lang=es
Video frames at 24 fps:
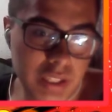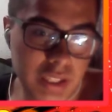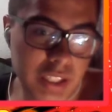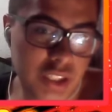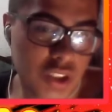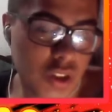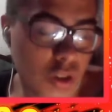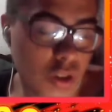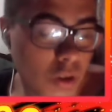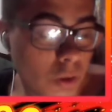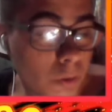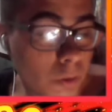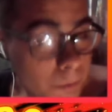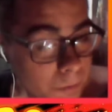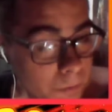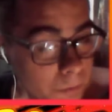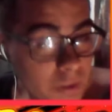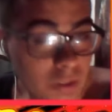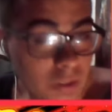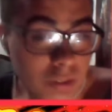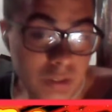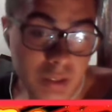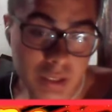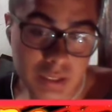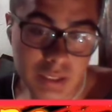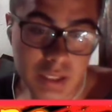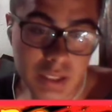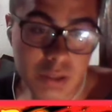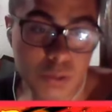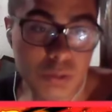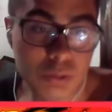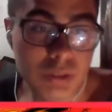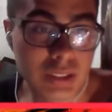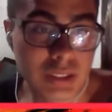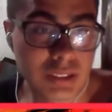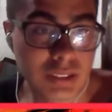que yo confío que es el
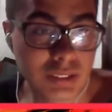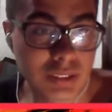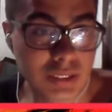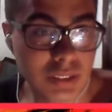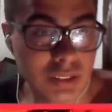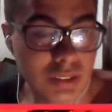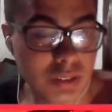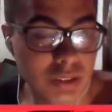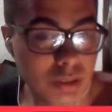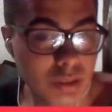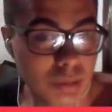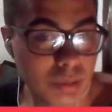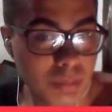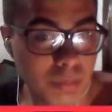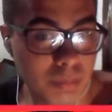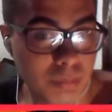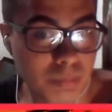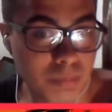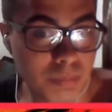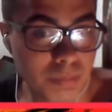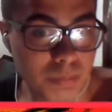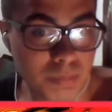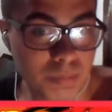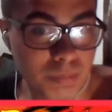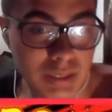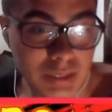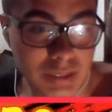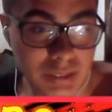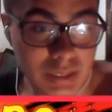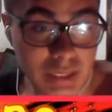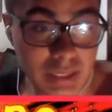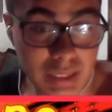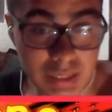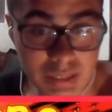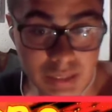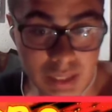Ultra Instinto
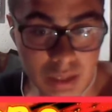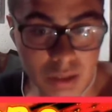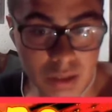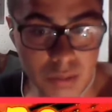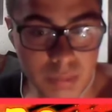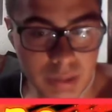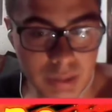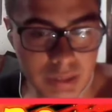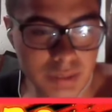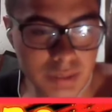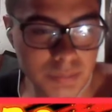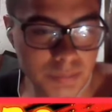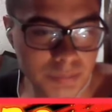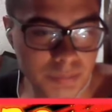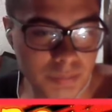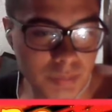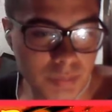masterizado, ¿vale?